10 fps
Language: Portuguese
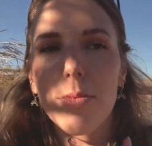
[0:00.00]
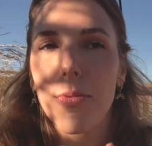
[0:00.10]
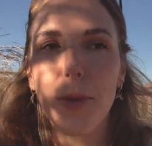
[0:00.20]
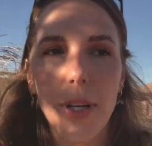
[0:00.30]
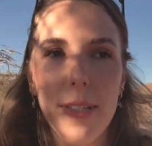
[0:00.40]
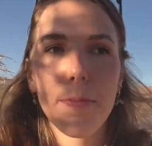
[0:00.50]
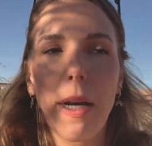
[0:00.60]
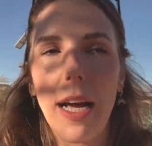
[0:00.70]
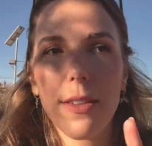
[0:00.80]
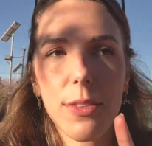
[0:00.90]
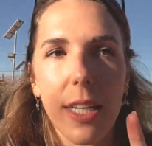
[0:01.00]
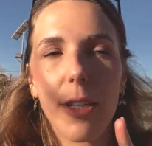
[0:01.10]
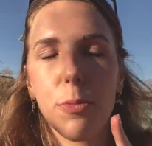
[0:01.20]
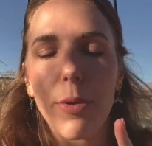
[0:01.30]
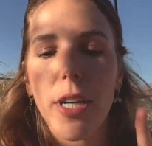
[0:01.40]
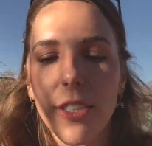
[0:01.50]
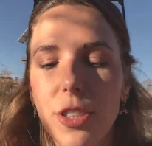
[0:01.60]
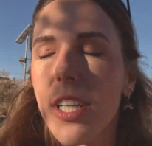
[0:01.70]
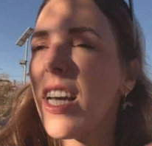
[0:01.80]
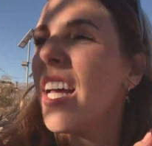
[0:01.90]
dois pratos ali, um
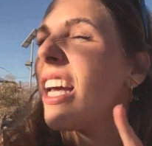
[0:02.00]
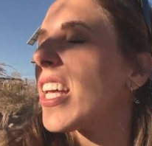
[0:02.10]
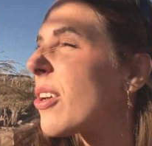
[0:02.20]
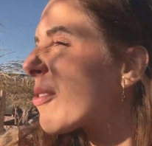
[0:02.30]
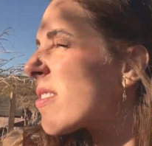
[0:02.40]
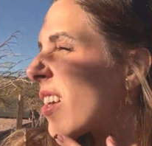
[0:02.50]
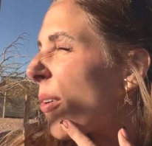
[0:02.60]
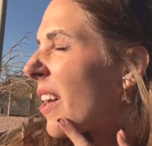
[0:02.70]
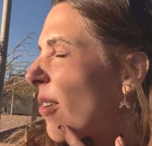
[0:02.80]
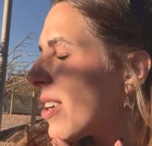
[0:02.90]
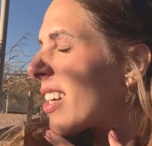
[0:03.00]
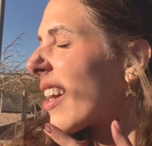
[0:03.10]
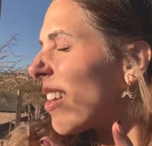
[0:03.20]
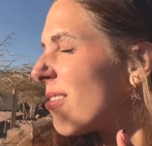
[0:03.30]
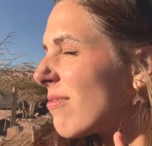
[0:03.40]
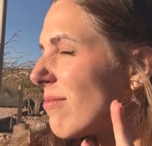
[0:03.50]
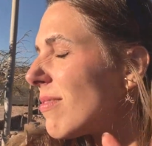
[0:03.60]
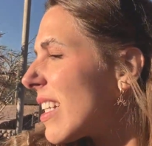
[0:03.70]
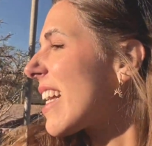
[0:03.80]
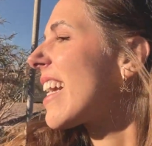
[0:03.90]
brunch, e o seu era o que? Era, não
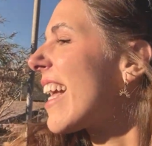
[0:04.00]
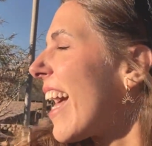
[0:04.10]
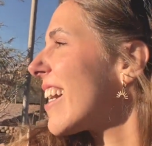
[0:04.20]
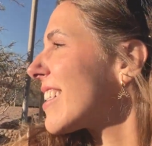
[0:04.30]
sei o que era ah,